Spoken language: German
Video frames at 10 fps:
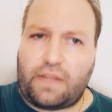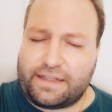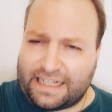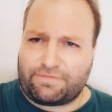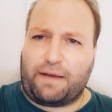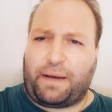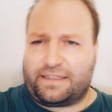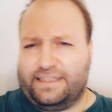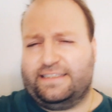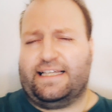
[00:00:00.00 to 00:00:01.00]
Das war
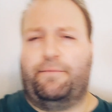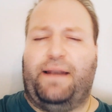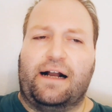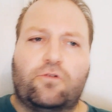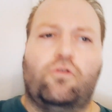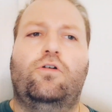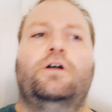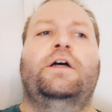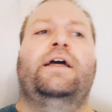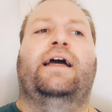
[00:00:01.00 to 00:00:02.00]
Patricia Blanco.
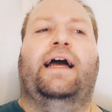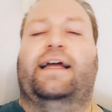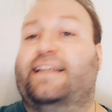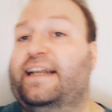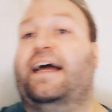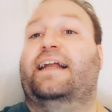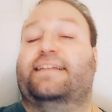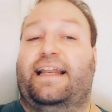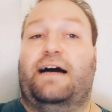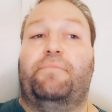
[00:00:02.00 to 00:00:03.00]
Äh, dann hat
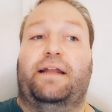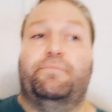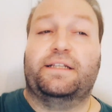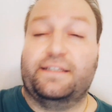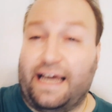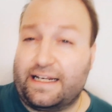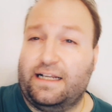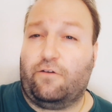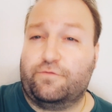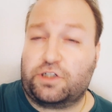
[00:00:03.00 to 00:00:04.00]
Ellermann mit Nadel
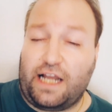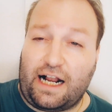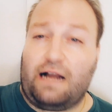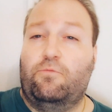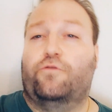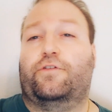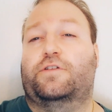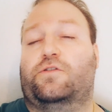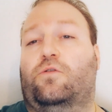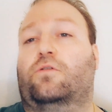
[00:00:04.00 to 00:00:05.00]
auf dem Schlagermove
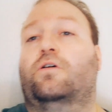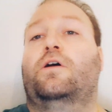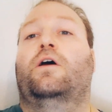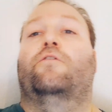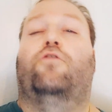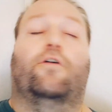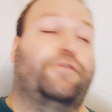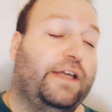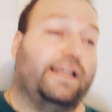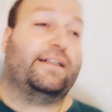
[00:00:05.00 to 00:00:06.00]
gesungen vor
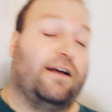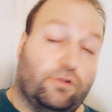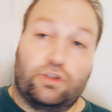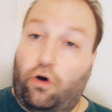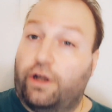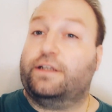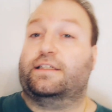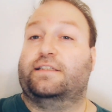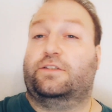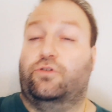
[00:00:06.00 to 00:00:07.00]
400.000 Leuten. Das
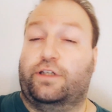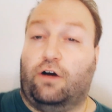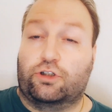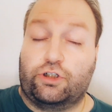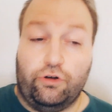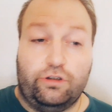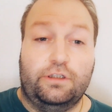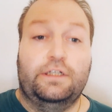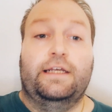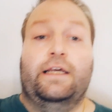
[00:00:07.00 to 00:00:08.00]
ist natürlich auch schön.
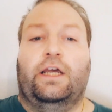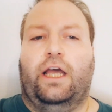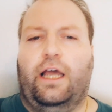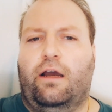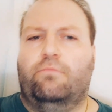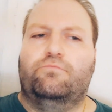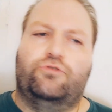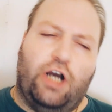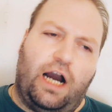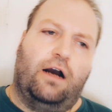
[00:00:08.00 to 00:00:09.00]
Ähm,
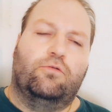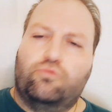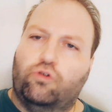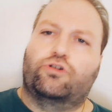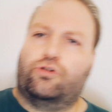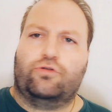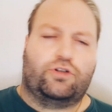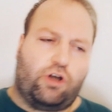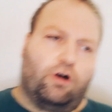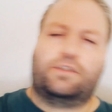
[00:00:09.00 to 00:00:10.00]
ja, gut,
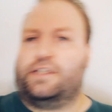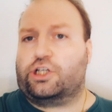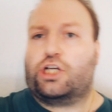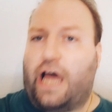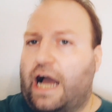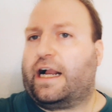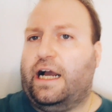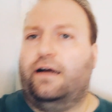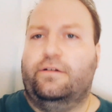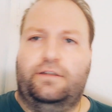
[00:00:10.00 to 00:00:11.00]
Songs sind
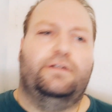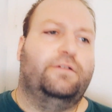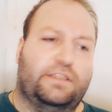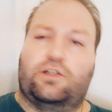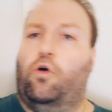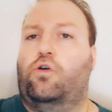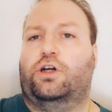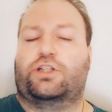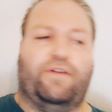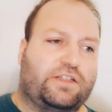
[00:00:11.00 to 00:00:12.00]
Schlager, äh, ist
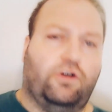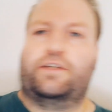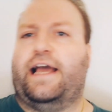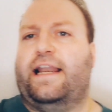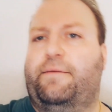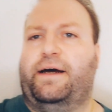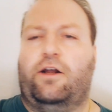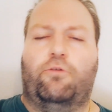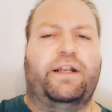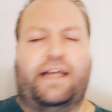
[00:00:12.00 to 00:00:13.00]
logisch. Was sollte Ellermann
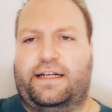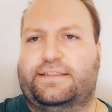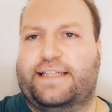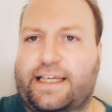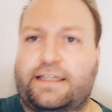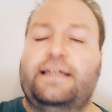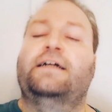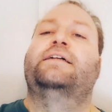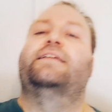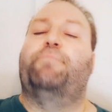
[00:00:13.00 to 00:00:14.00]
auch mit Nadel singen?
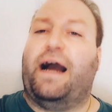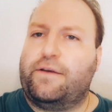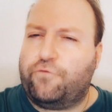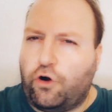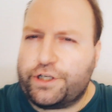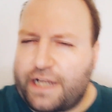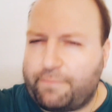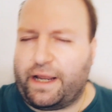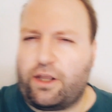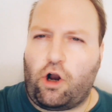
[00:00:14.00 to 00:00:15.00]
Die beiden wollten nach
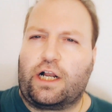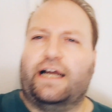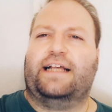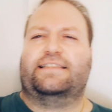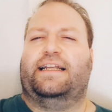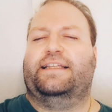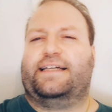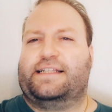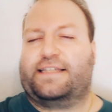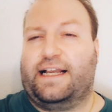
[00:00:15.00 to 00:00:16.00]
Mallorca, das hat nicht
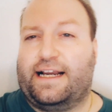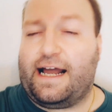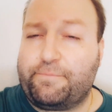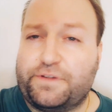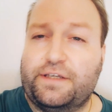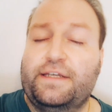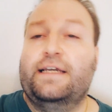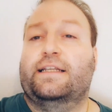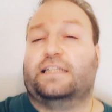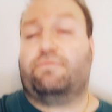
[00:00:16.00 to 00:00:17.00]
ganz geklappt.
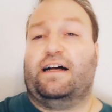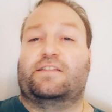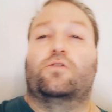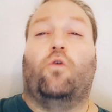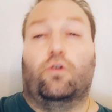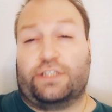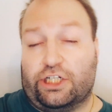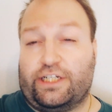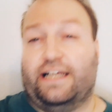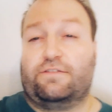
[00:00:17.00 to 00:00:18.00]
Das war zu großer
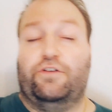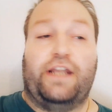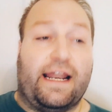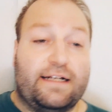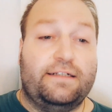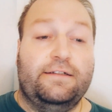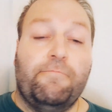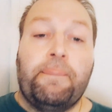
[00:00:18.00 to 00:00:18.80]
Stress für Nadel.